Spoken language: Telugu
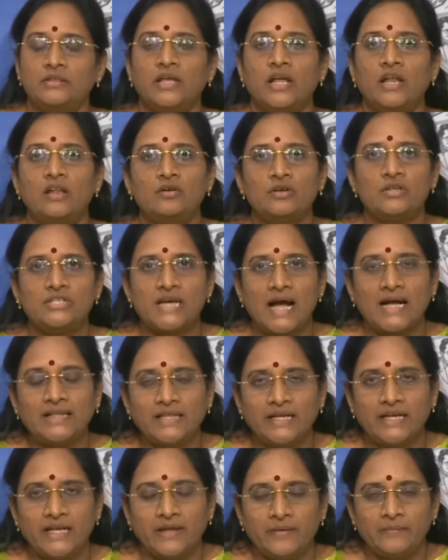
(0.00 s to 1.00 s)
తెలుగు
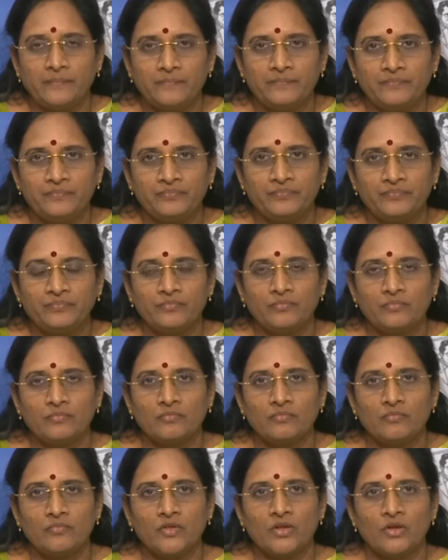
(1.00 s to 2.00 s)
జాతిని
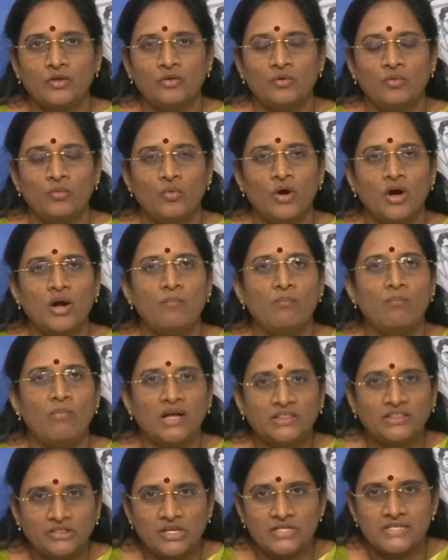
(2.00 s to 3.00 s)
ఒక
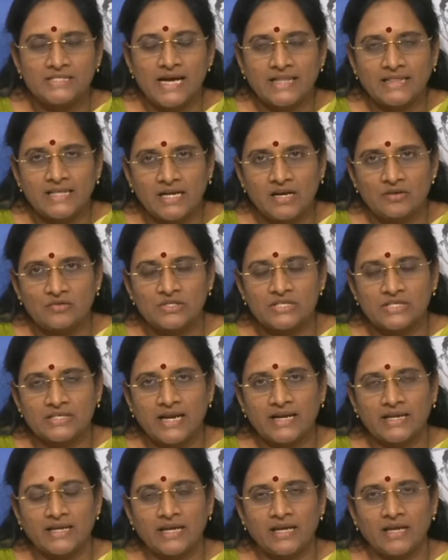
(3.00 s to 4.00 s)
మత్తు జాతిగా
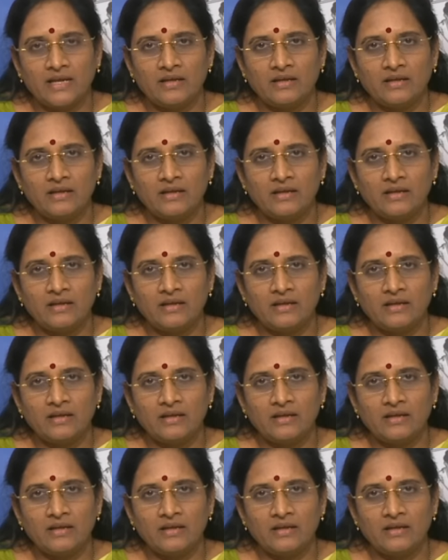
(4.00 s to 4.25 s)
ఉంచడానికి